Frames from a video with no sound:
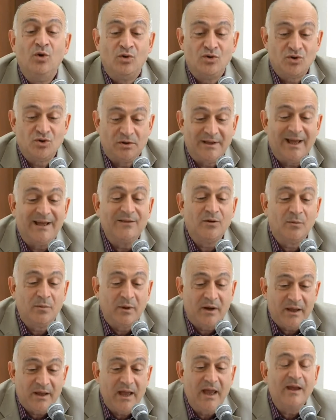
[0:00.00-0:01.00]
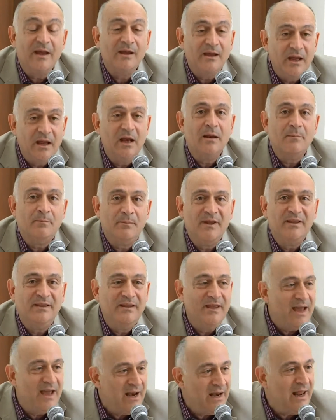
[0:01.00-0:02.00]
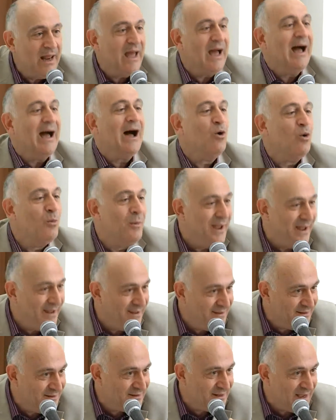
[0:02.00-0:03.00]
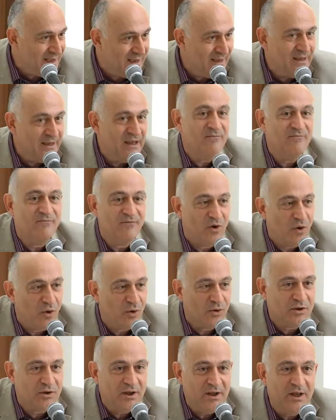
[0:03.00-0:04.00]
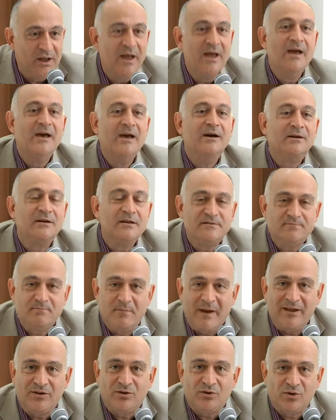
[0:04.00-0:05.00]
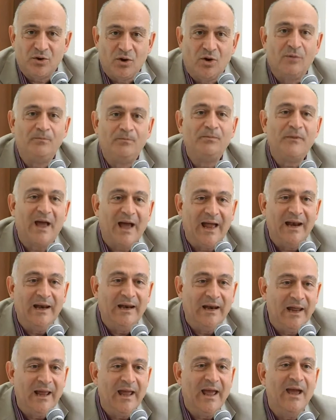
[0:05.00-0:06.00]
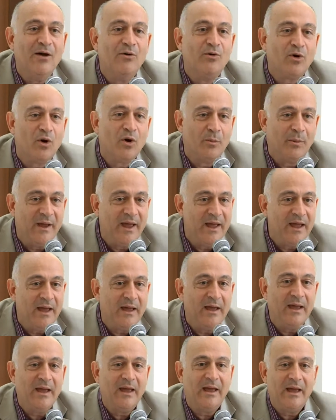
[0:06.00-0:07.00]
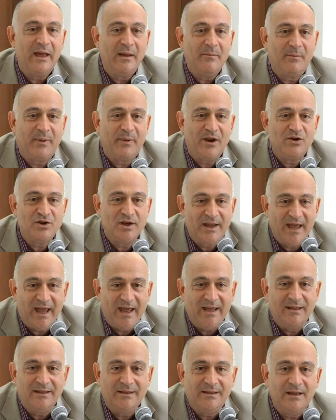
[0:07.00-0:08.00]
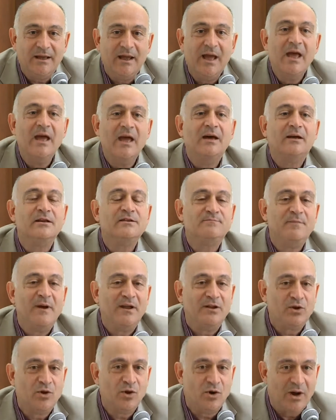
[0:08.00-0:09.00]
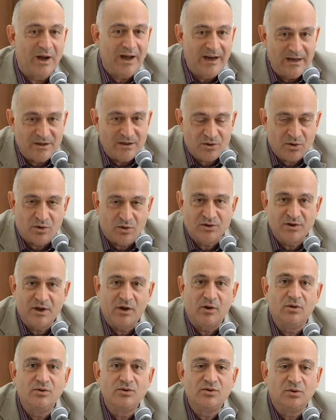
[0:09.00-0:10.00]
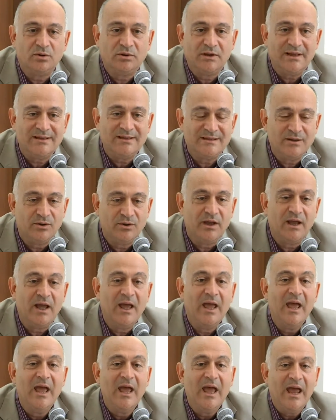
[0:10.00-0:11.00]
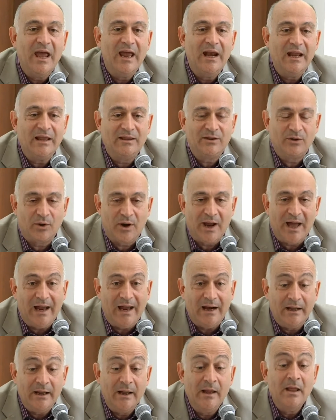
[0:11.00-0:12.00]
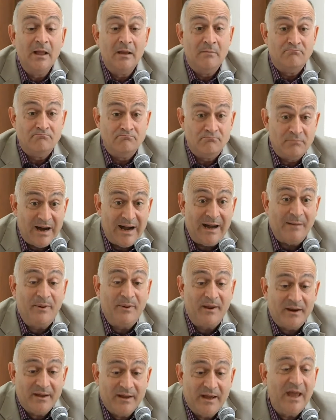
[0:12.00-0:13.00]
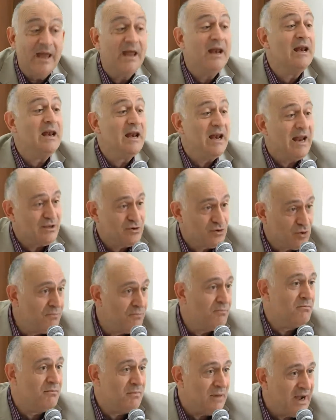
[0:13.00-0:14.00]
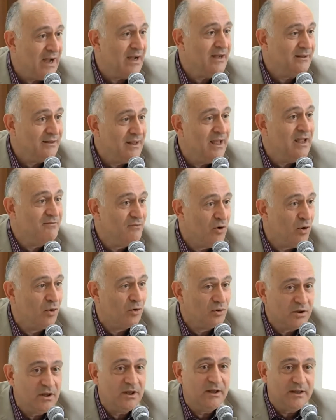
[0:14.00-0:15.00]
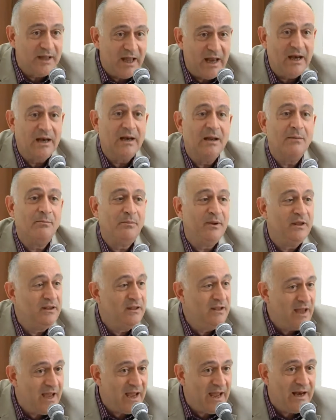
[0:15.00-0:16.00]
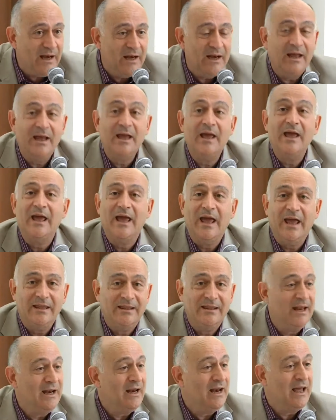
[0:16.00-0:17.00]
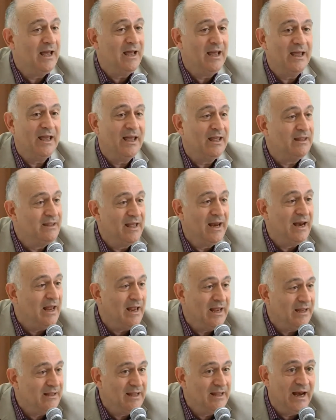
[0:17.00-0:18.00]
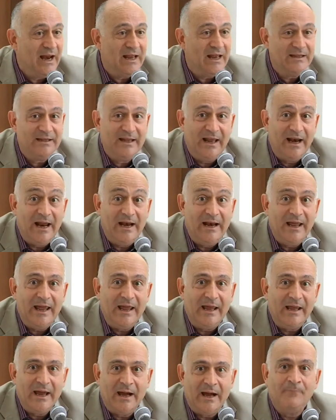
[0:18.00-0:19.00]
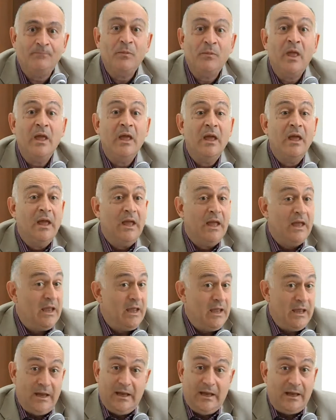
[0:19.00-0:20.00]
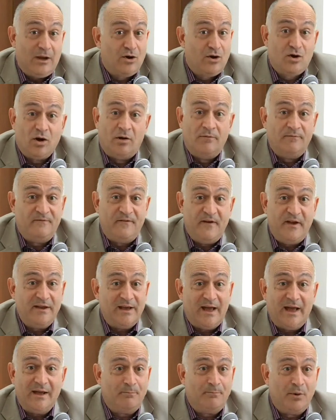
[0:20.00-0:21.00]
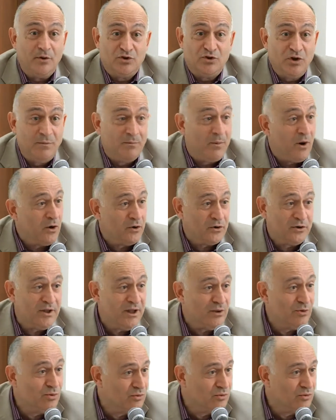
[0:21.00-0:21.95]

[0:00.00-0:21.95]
non soltanto perché il PDL aumenta in voti rispetto alle europee eh, precedenti, rispetto alle scorse consultazioni elettorali, ma perché la somma dei voti del PDL e della, eh, della, eh, della, della Lega eh, ah, ci porta ad